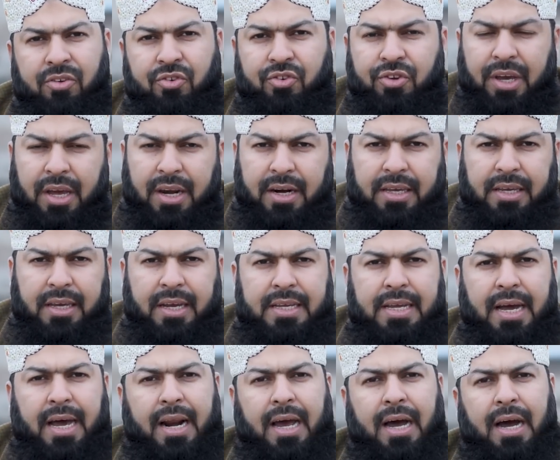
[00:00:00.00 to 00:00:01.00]
शेयर किया
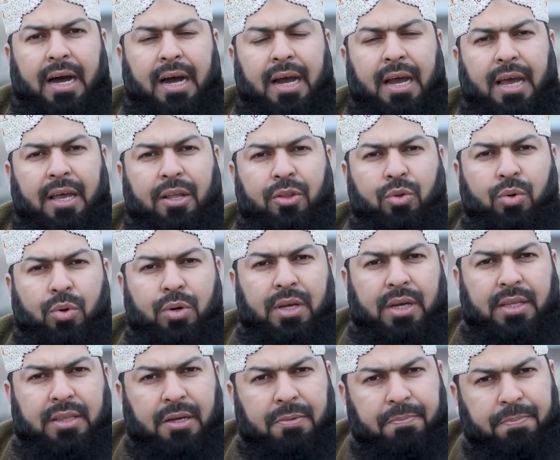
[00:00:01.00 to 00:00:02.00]
जा रहा है
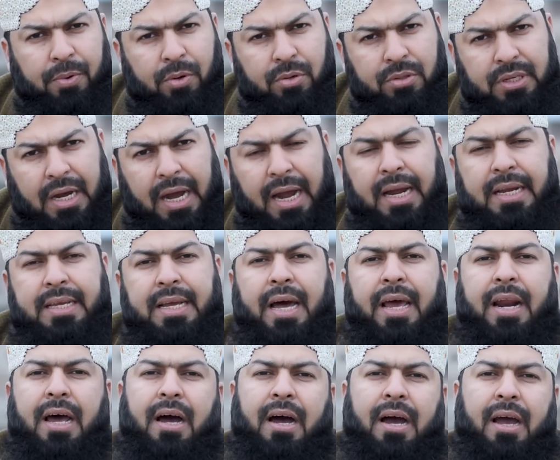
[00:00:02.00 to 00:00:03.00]
दुनिया तक पहुँचाया जा
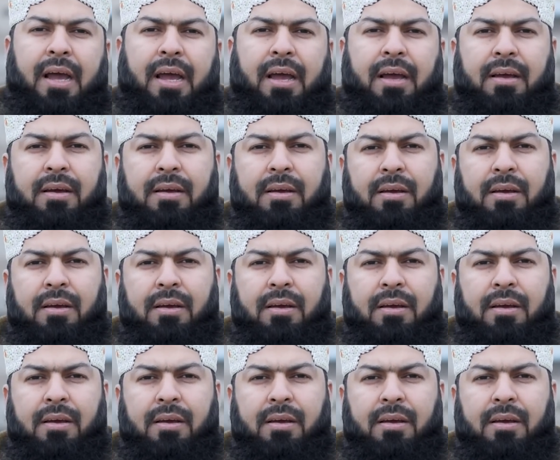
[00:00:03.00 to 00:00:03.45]
रहा है